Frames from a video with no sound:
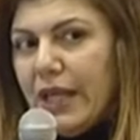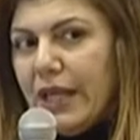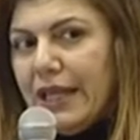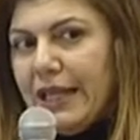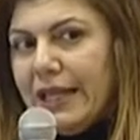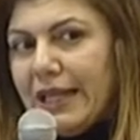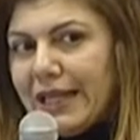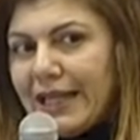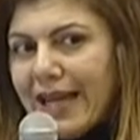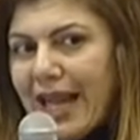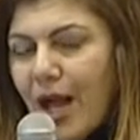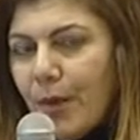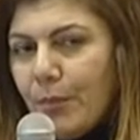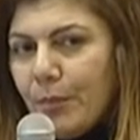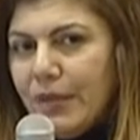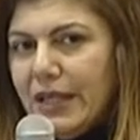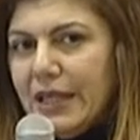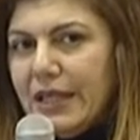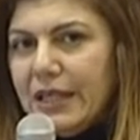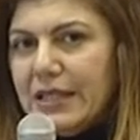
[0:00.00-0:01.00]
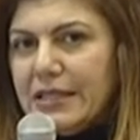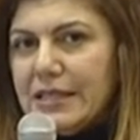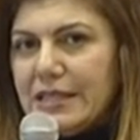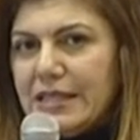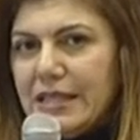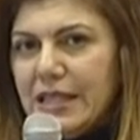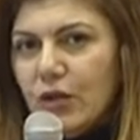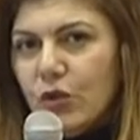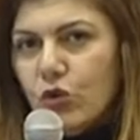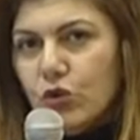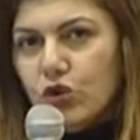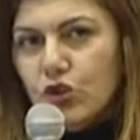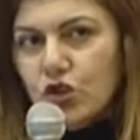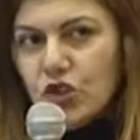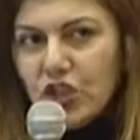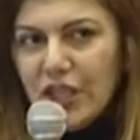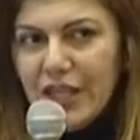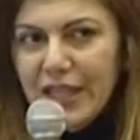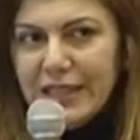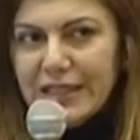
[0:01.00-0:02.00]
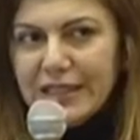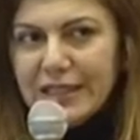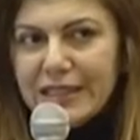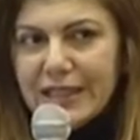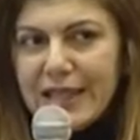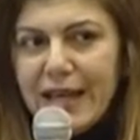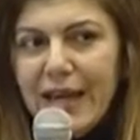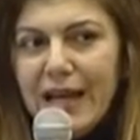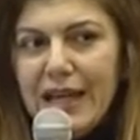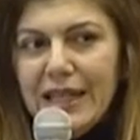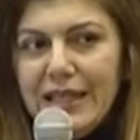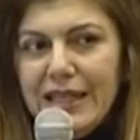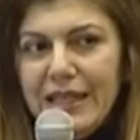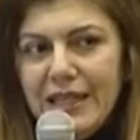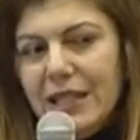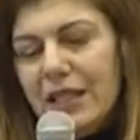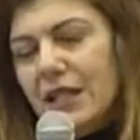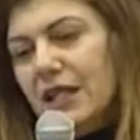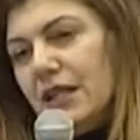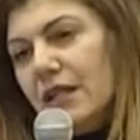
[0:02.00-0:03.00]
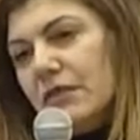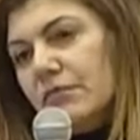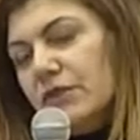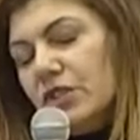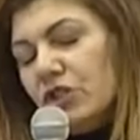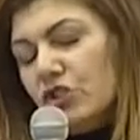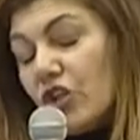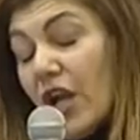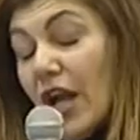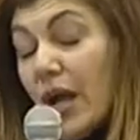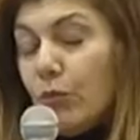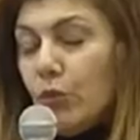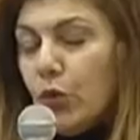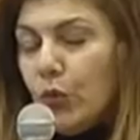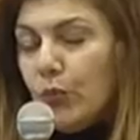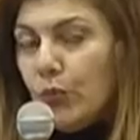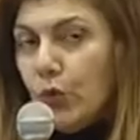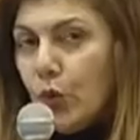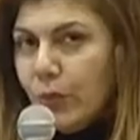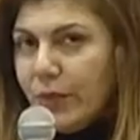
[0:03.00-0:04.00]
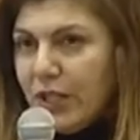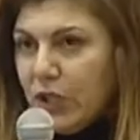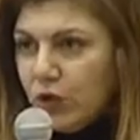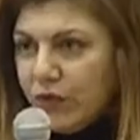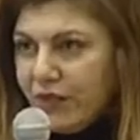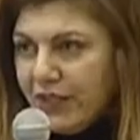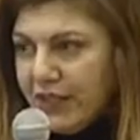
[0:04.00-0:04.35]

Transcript: il grabbing si concentra in diciamo più o meno